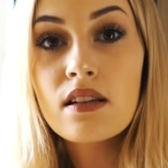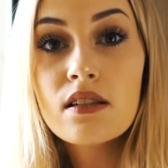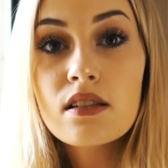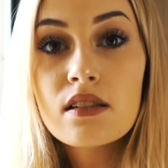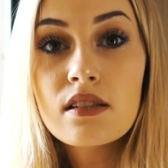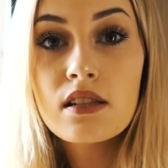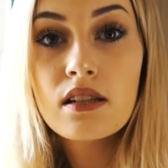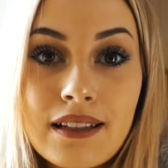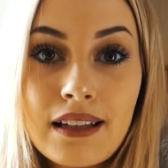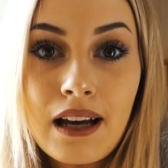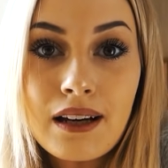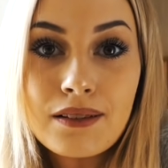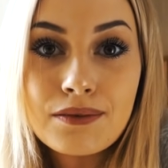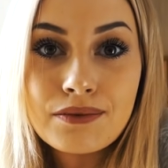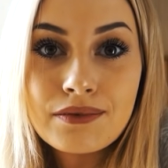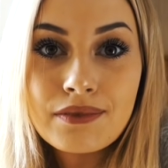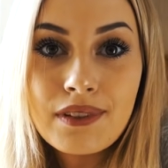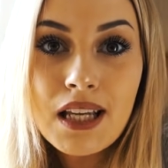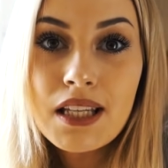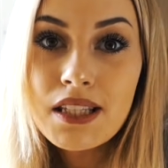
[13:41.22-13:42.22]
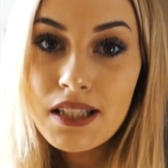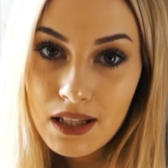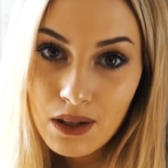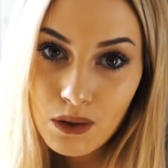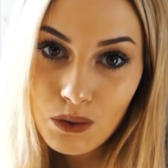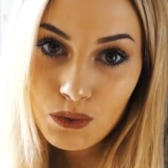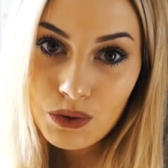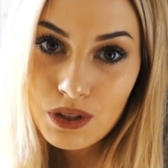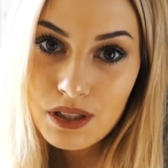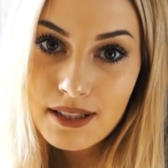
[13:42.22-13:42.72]
ist. Ja, ist hier
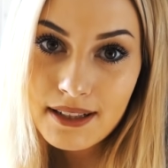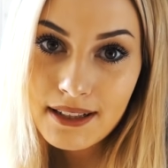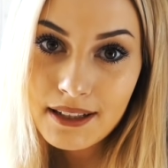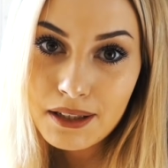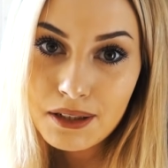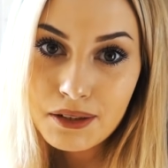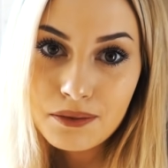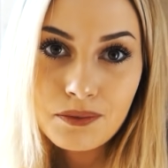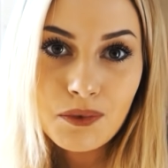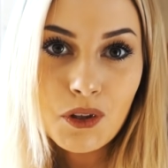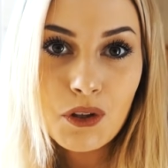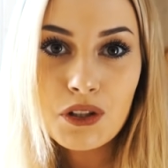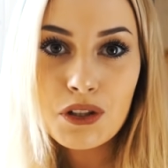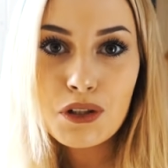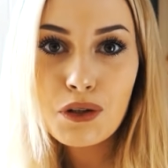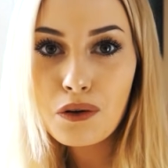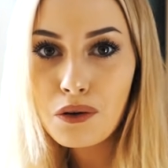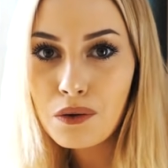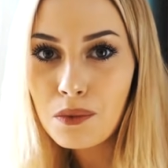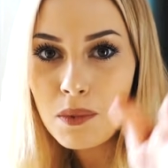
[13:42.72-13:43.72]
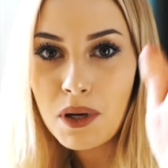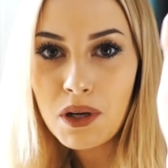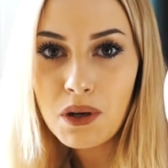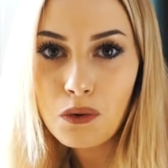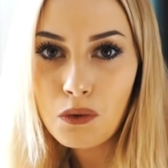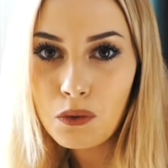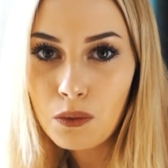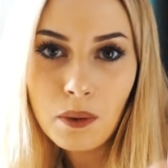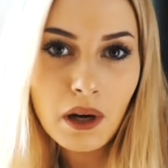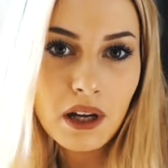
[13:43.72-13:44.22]
gutes Licht. Und ich gucke mal da
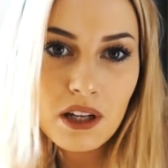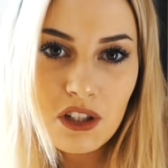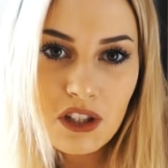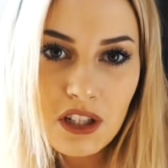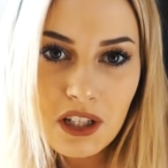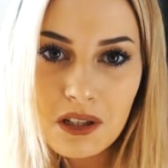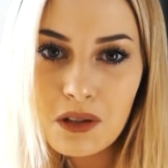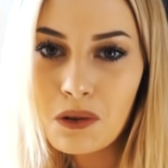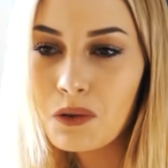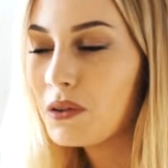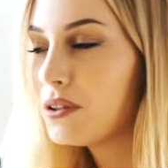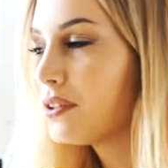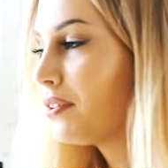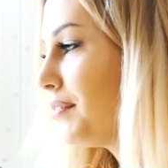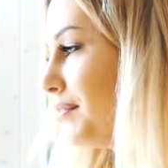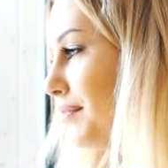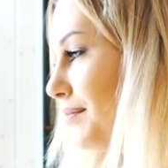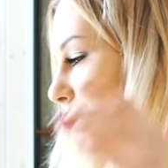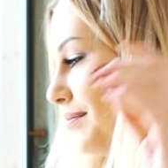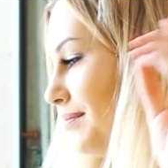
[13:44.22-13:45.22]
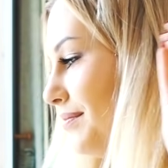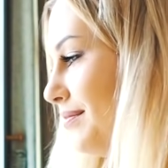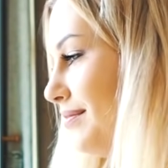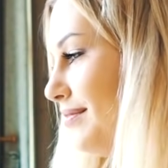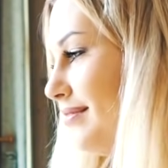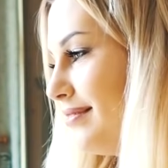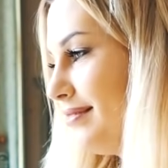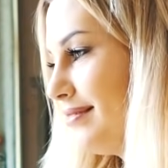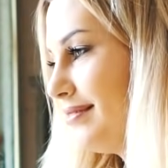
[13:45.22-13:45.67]
oben rein statt hier unten.